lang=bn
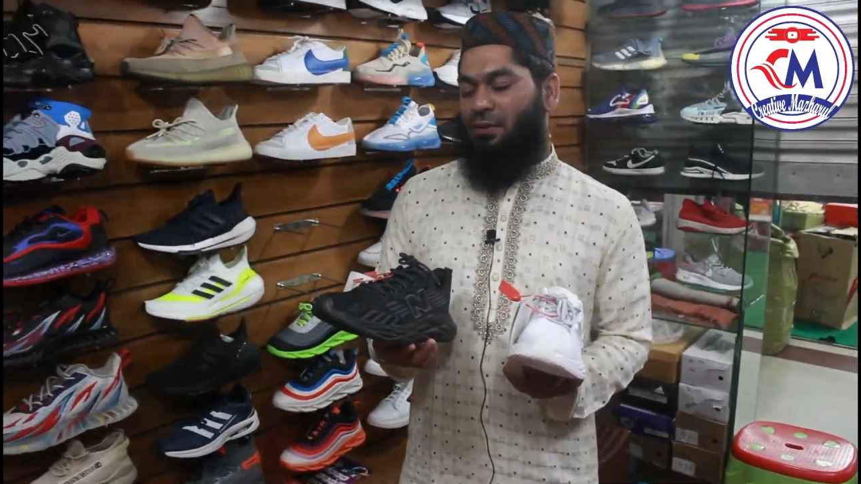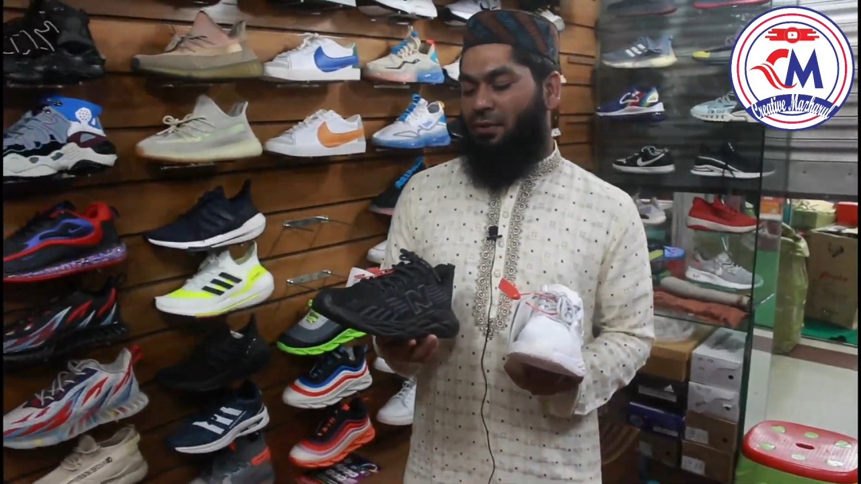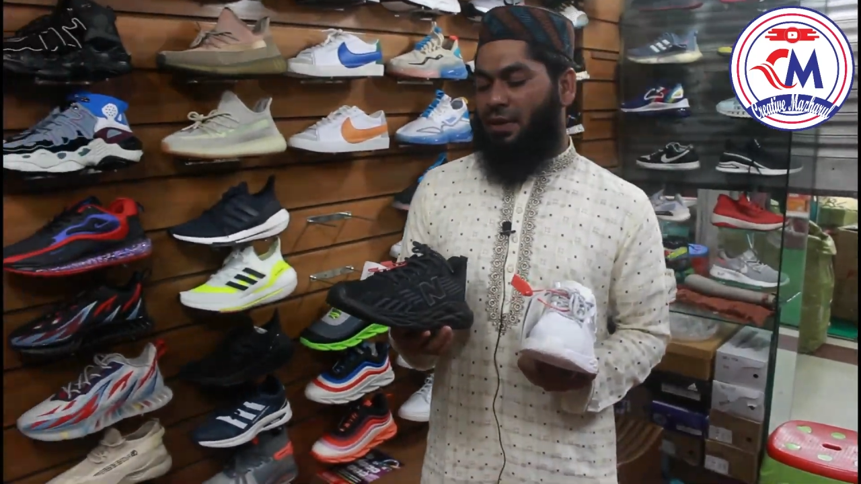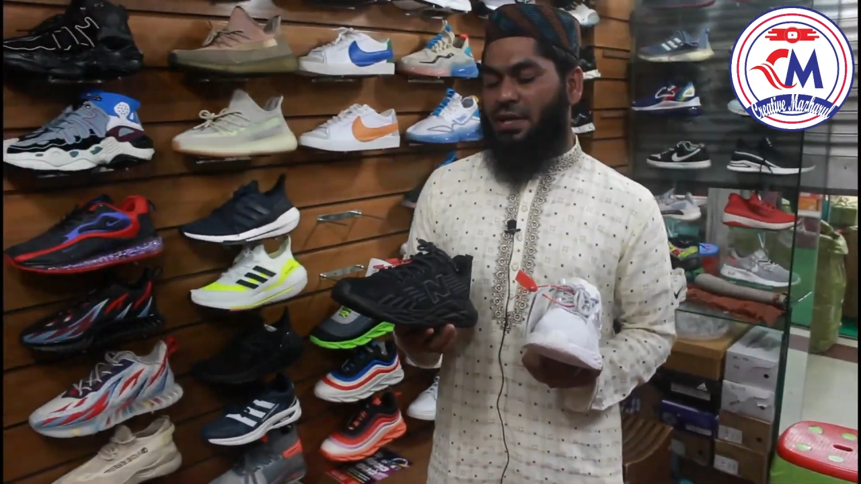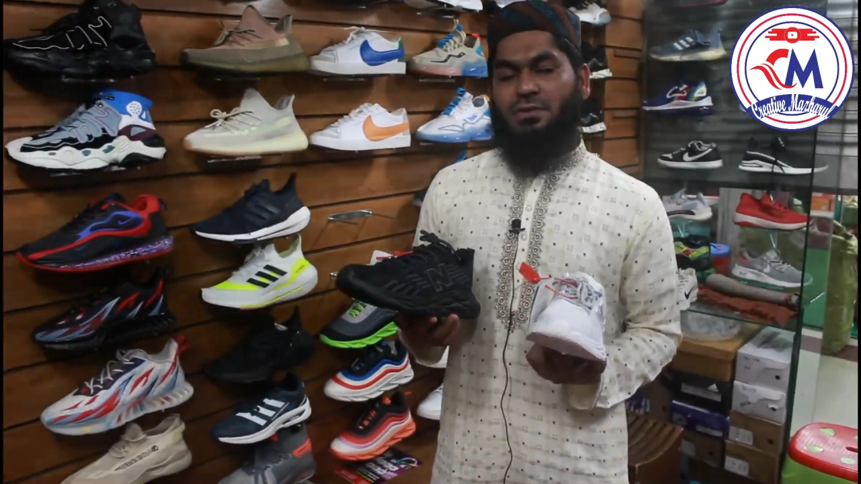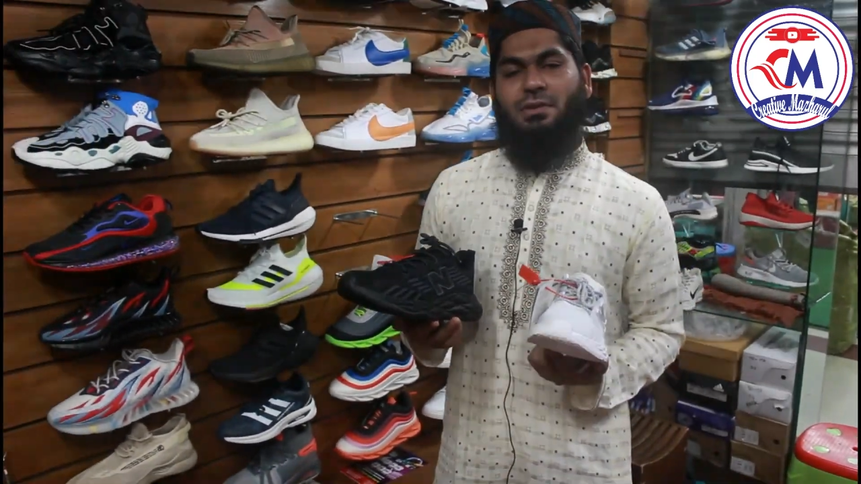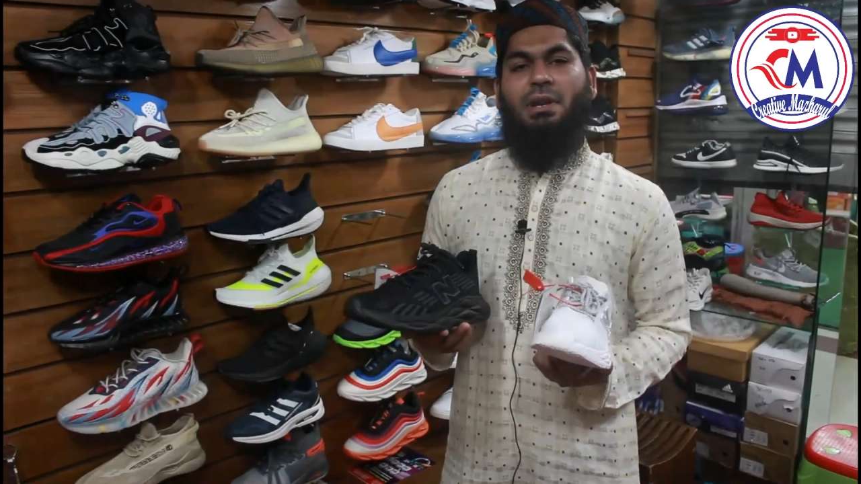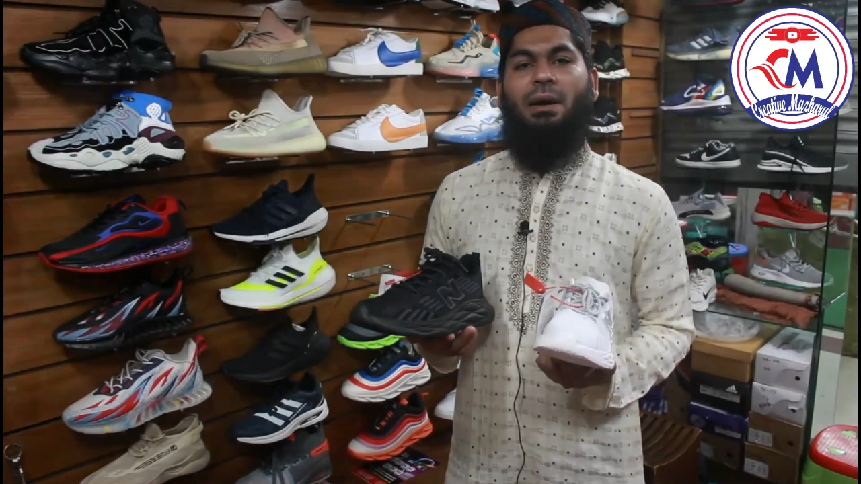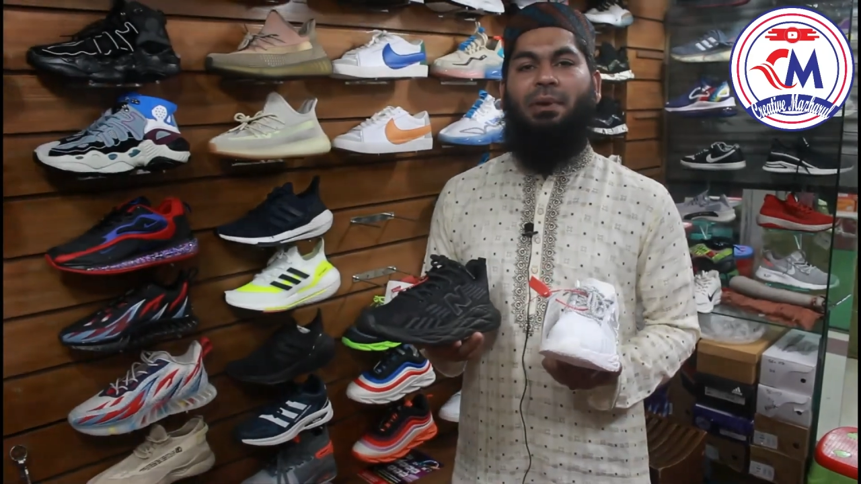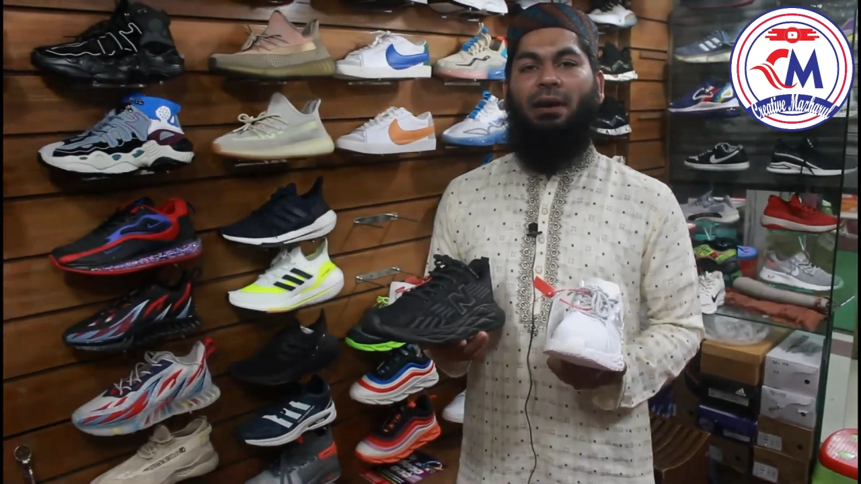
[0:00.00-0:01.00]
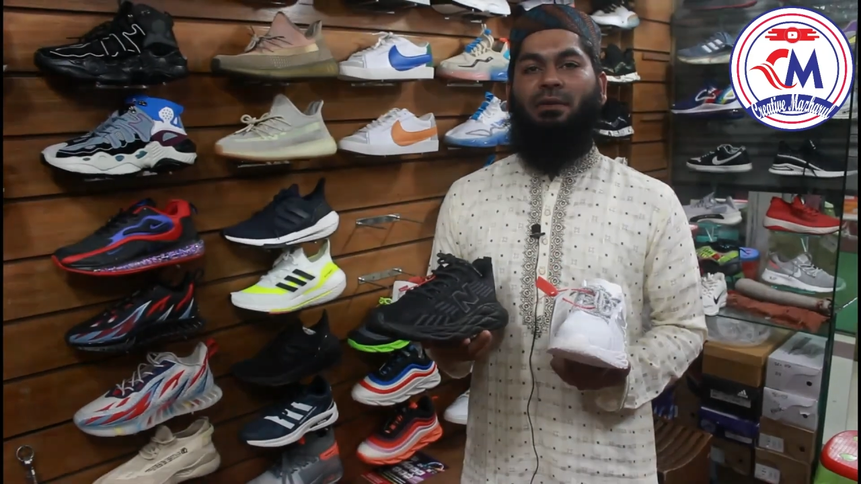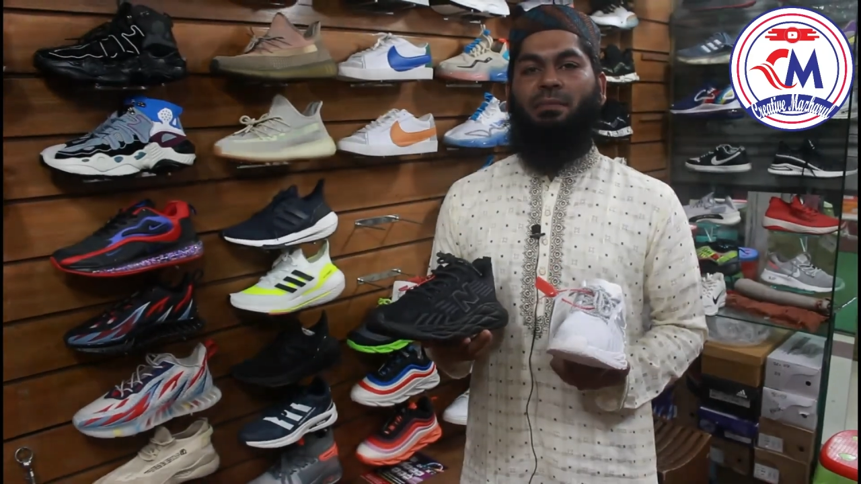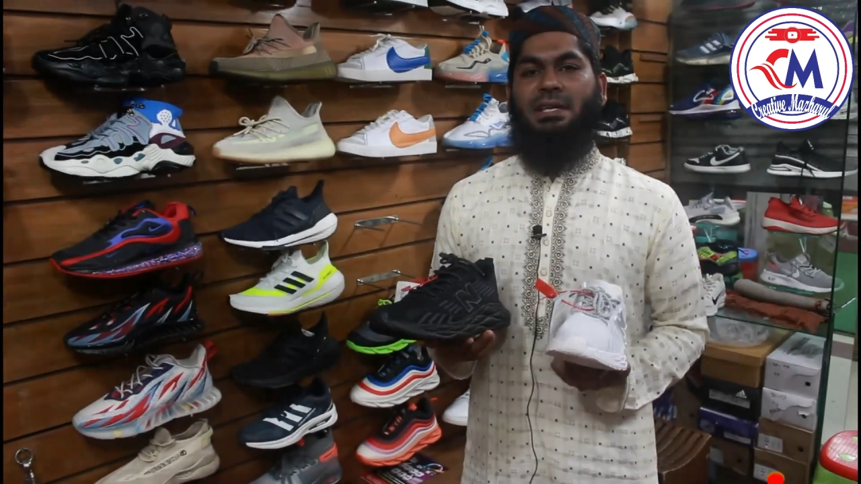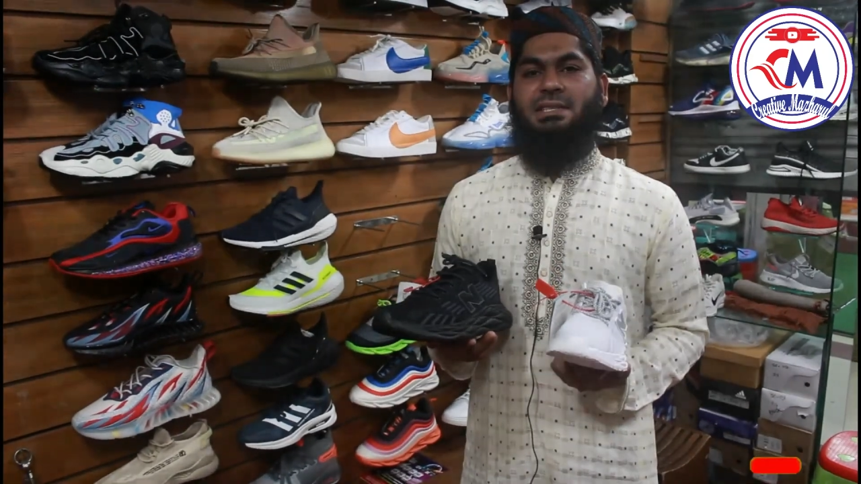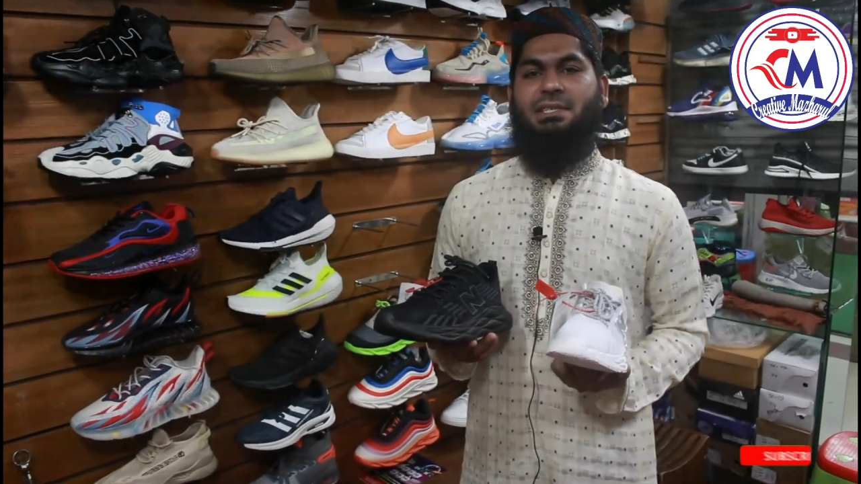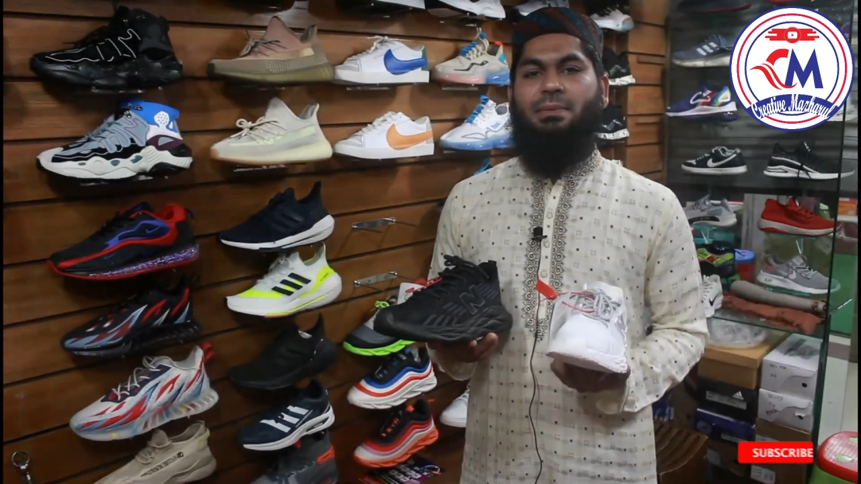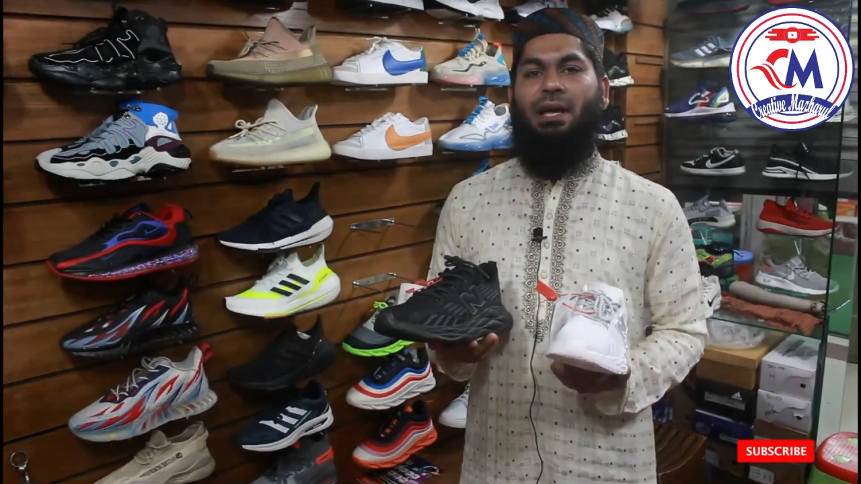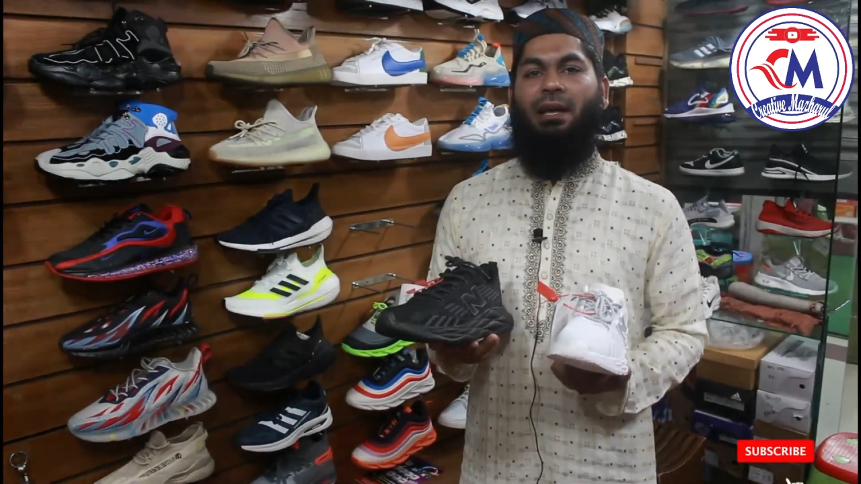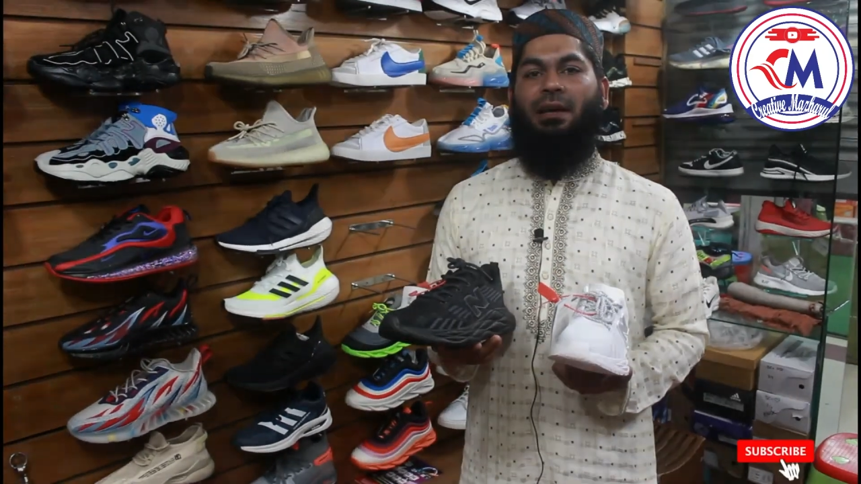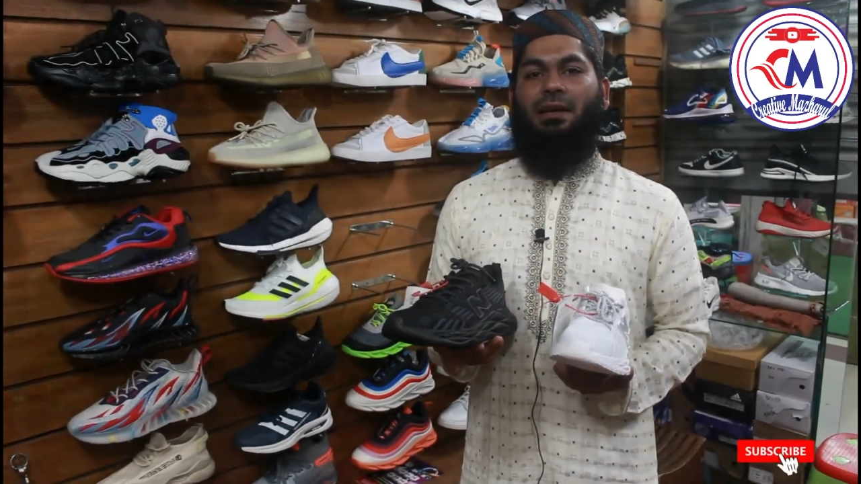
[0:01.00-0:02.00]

তো এই জুতোগুলো আমরা এখন প্রাইস দিচ্ছি ভাইয়া